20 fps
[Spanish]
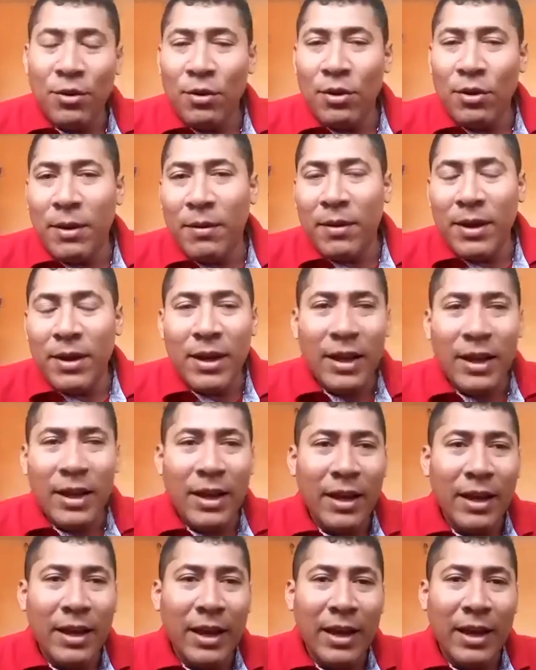
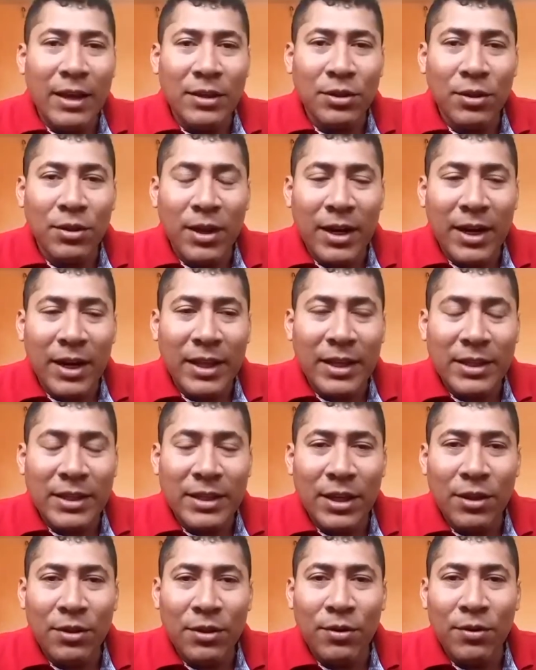le, estoy
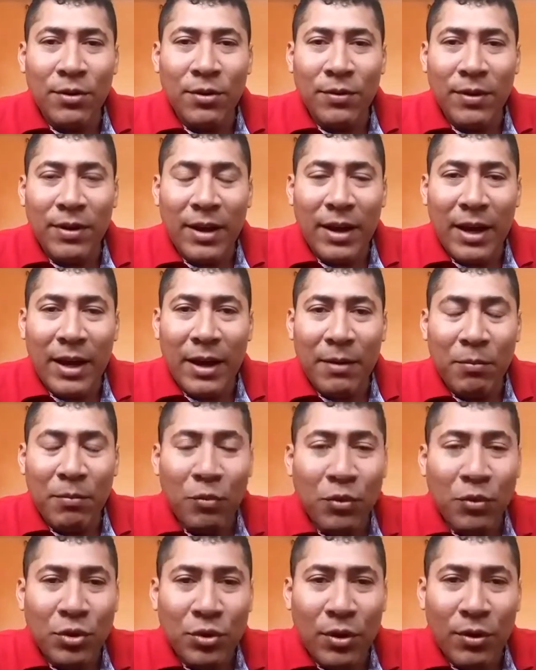agradecido
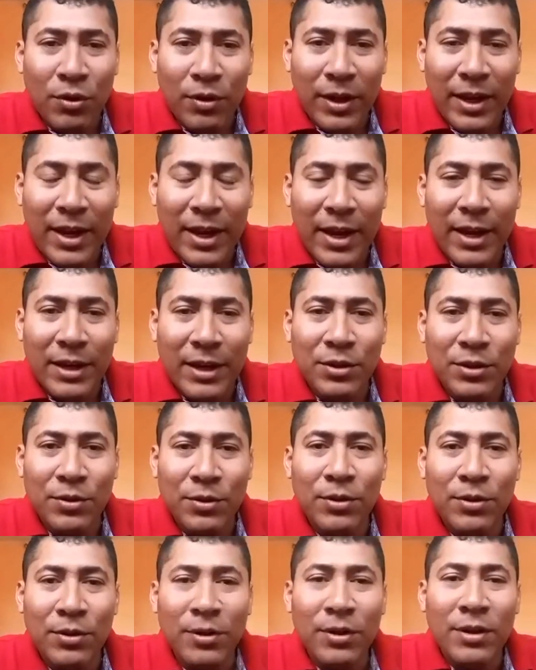mucho en lo que ha
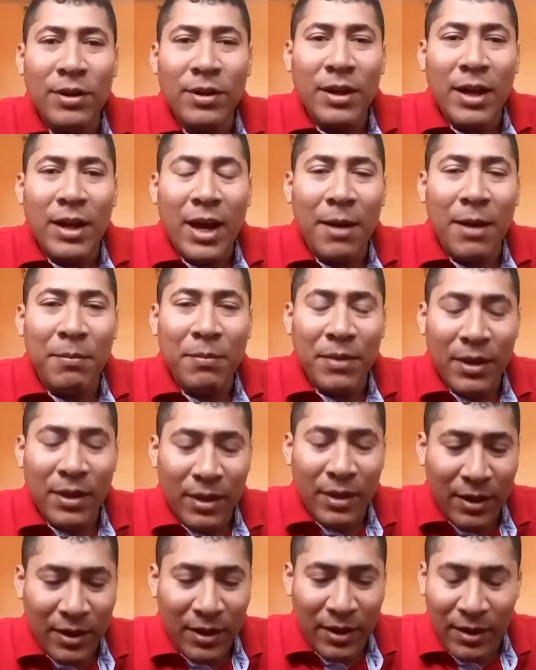hecho a
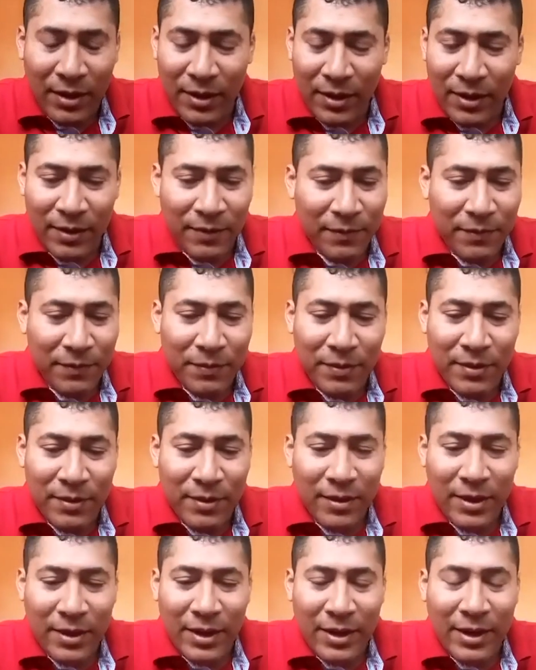mi
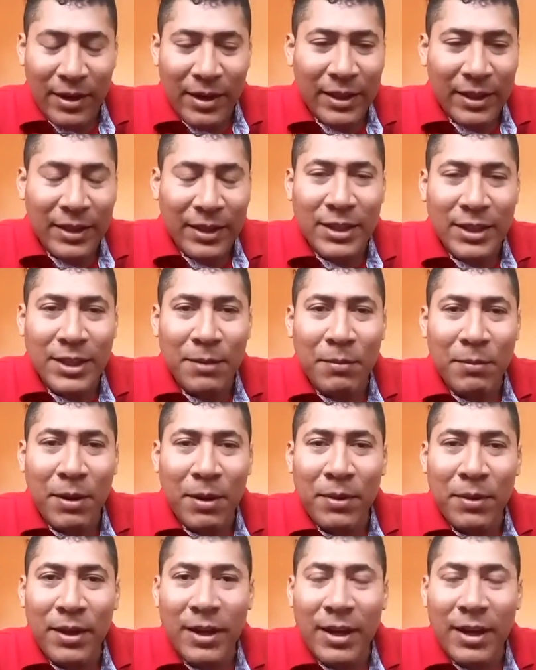grandísima
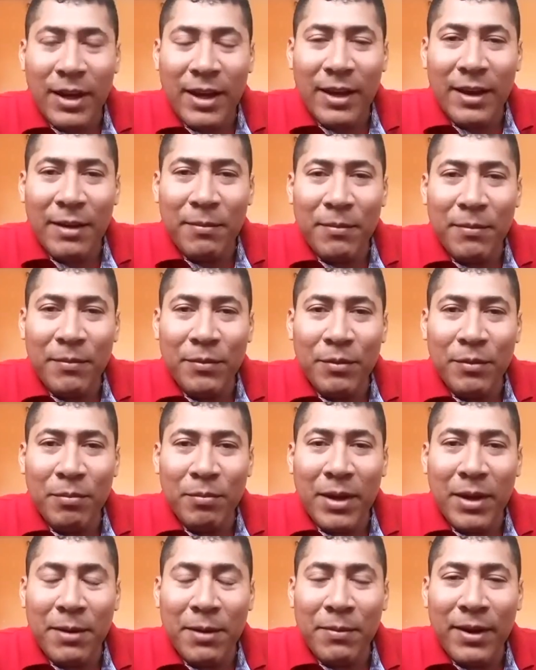amiga
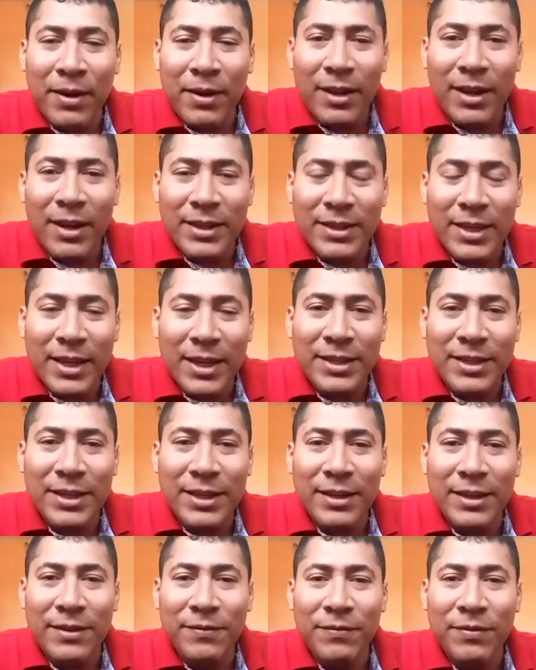Marbelia
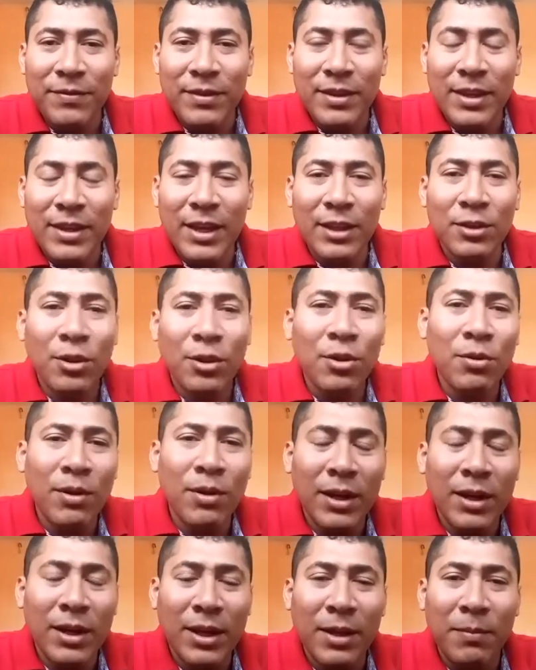Sánchez y a todo
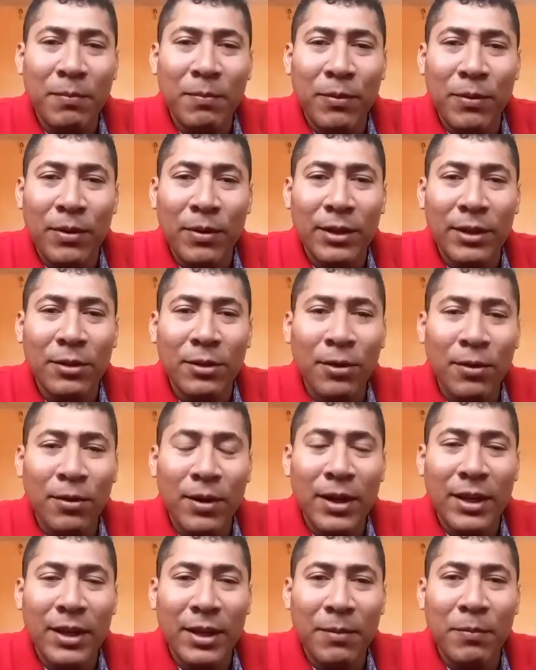el equipo, a todo el
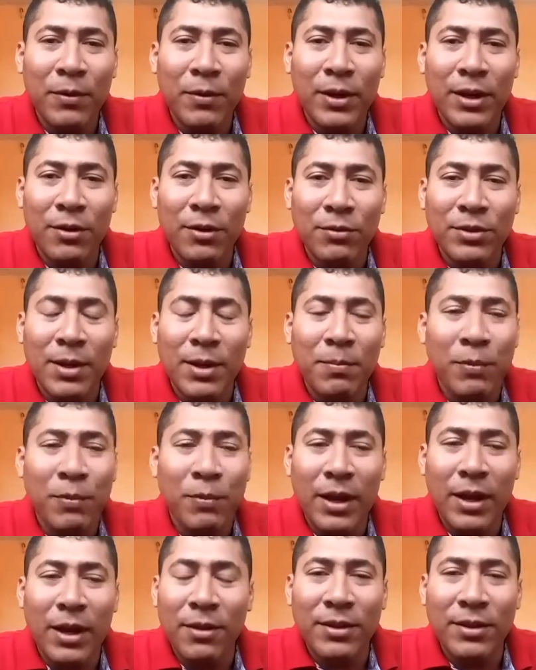equipo que nos ha
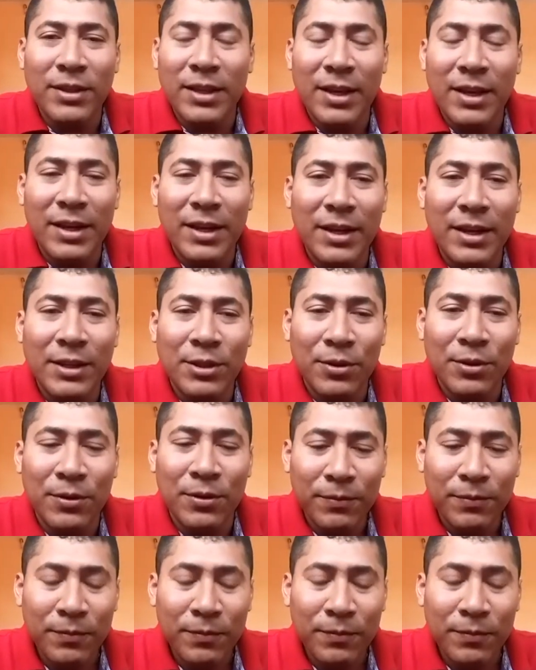apoyado desde el inicio.